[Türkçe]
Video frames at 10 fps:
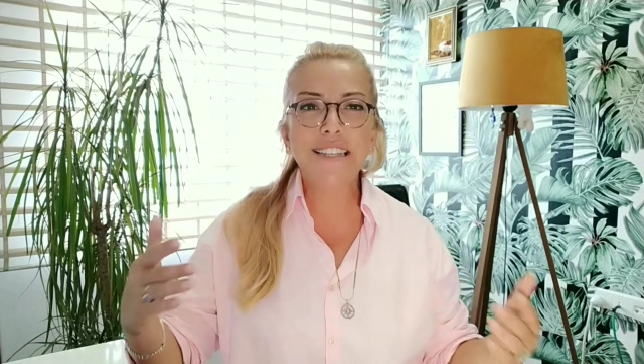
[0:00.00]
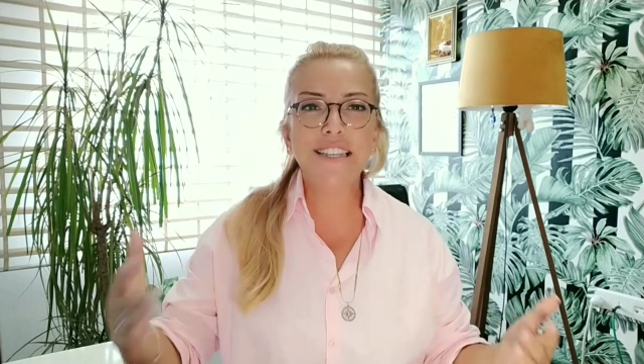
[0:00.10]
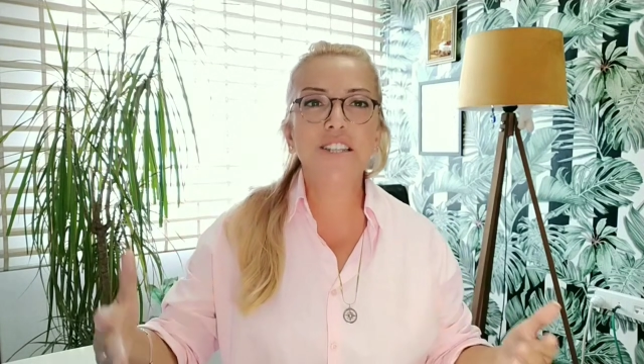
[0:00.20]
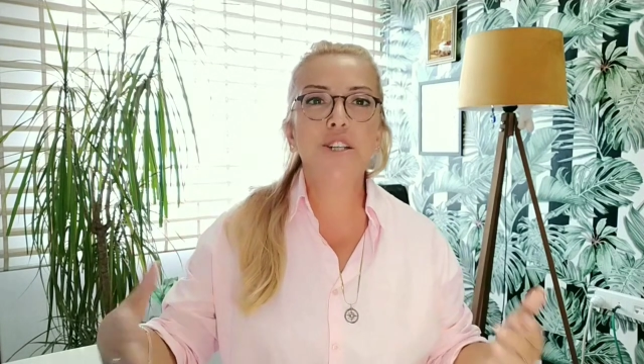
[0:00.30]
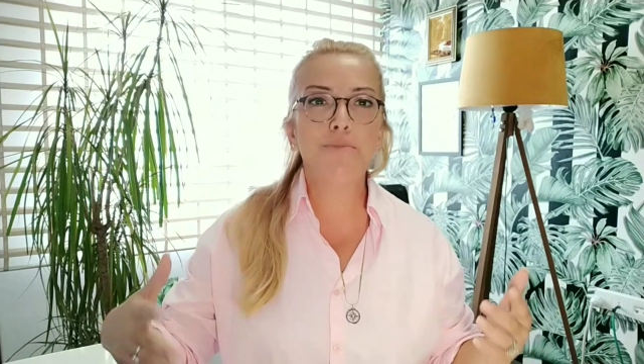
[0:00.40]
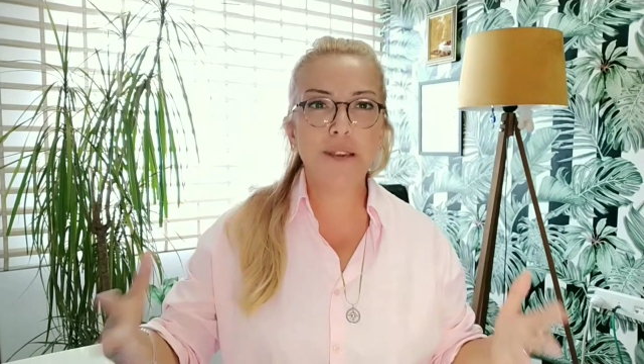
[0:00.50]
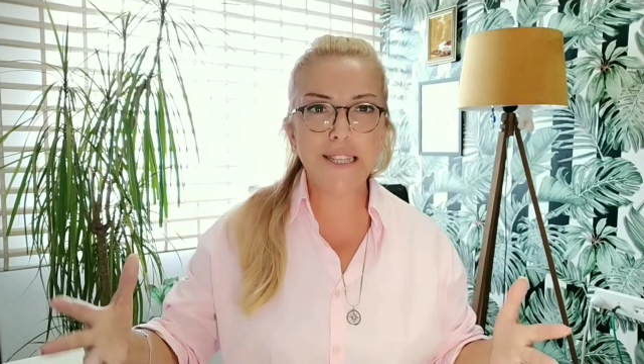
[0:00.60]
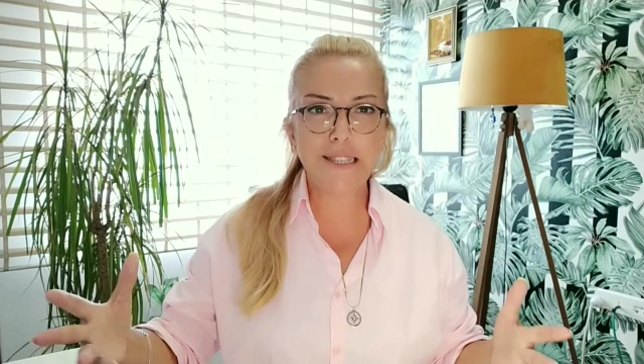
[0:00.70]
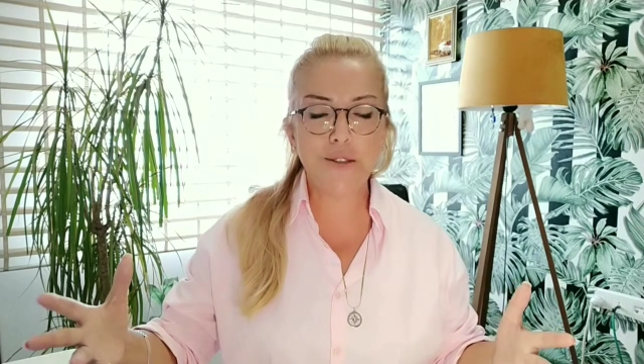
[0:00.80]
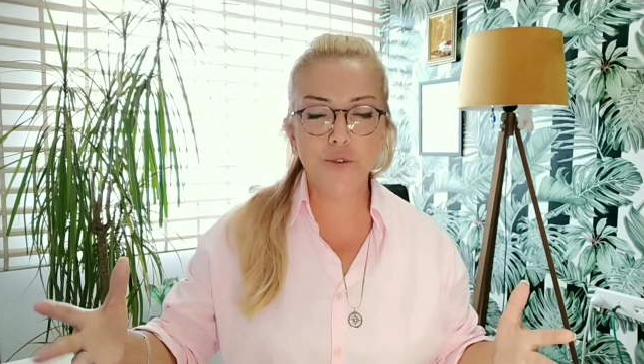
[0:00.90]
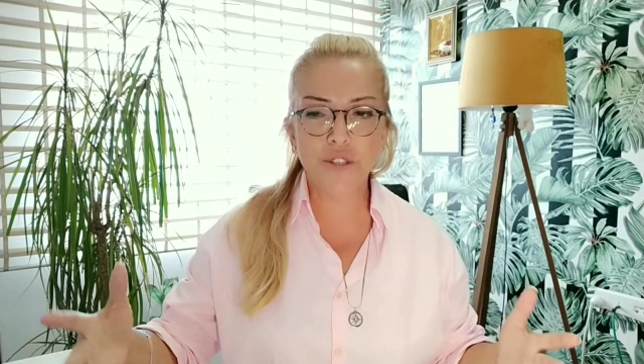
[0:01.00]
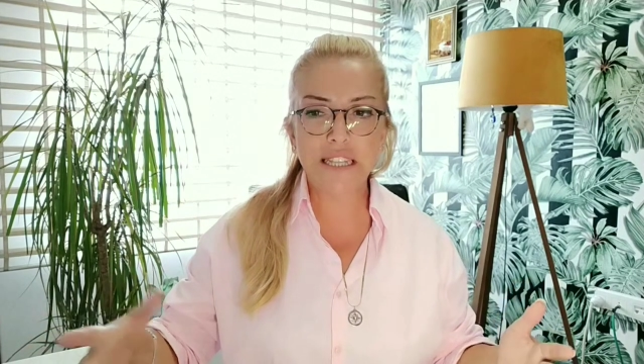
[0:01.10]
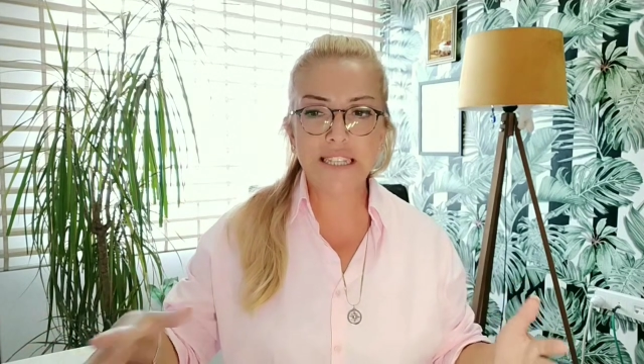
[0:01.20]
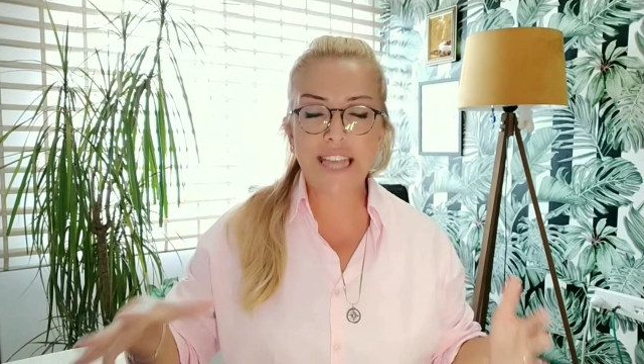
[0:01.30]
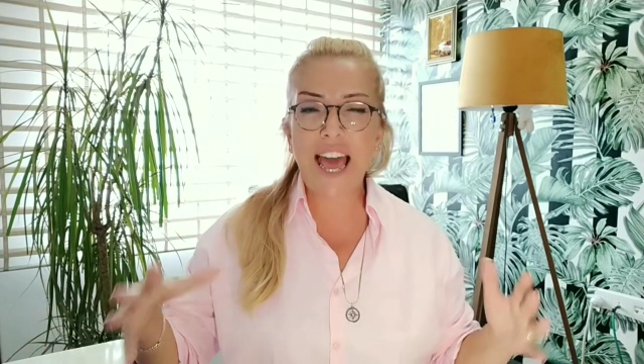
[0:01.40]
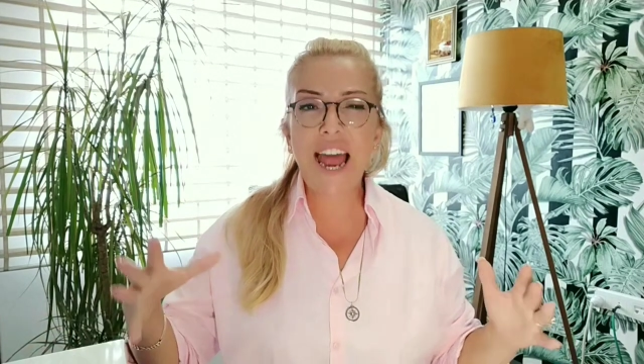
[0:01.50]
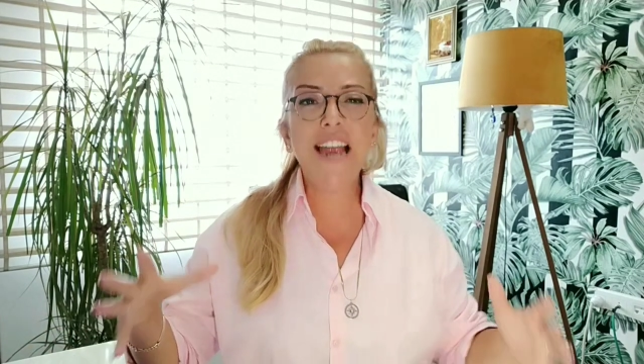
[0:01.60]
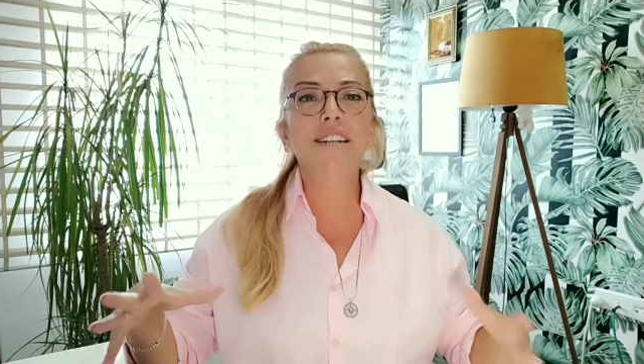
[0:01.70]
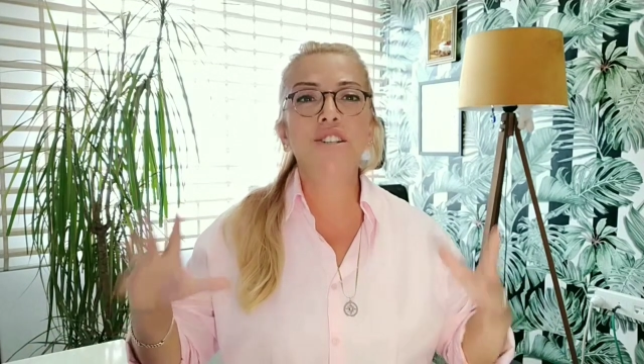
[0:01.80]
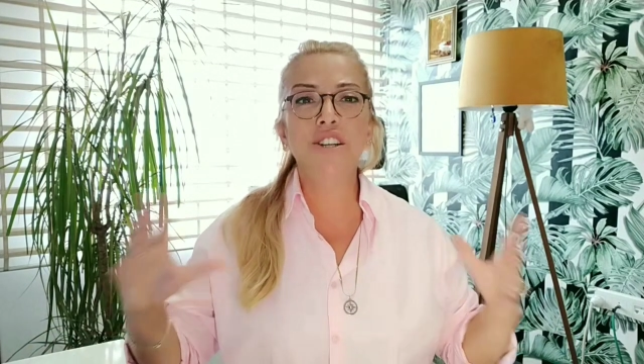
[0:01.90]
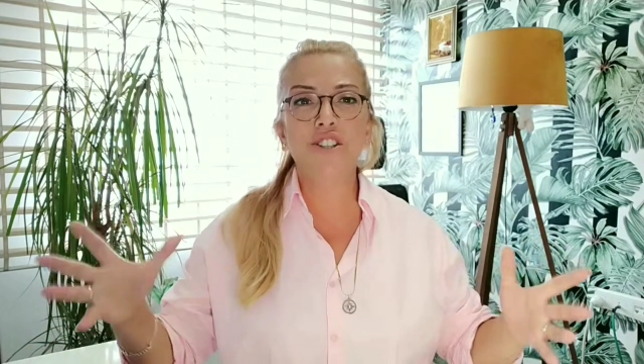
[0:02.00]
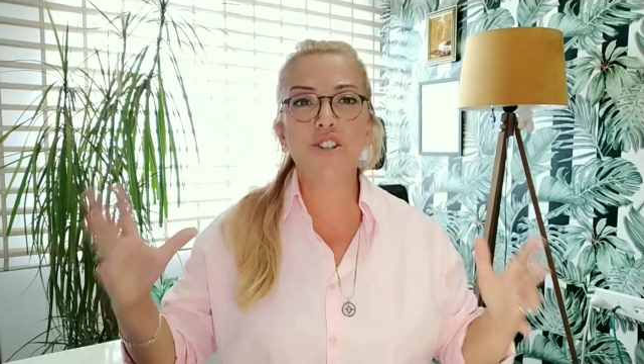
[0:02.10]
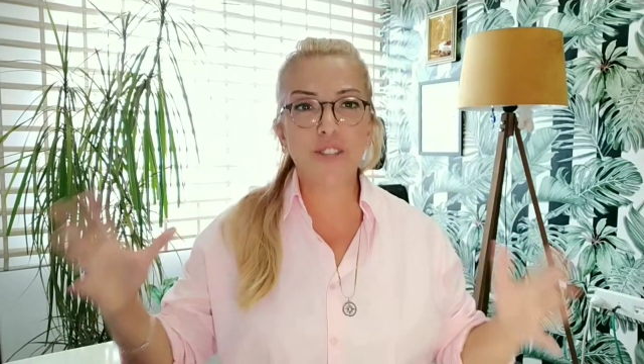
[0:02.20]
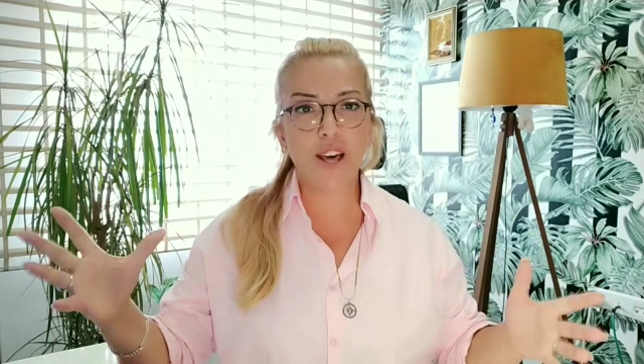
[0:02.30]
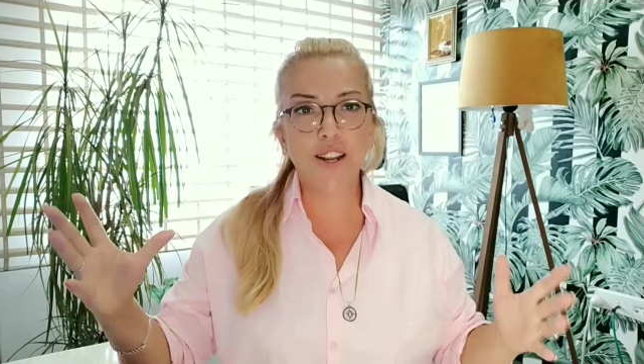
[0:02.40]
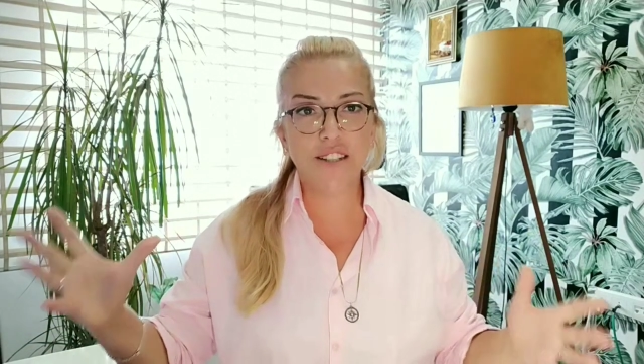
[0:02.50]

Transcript: girişmek istiyorsanız her şeyi cesaret